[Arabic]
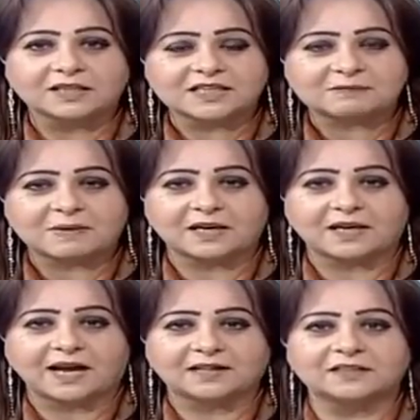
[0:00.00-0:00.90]
جسمك
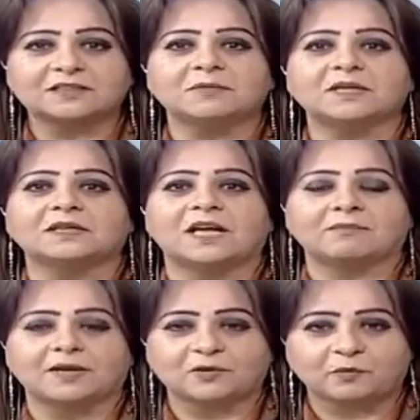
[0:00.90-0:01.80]
للعديد من
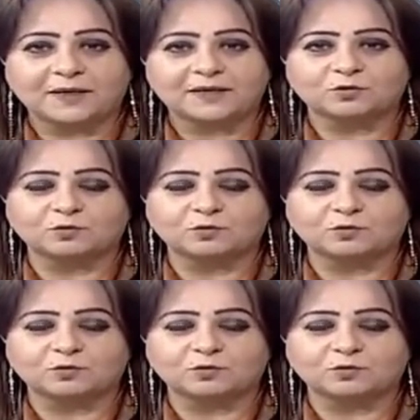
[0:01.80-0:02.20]
الميكروبات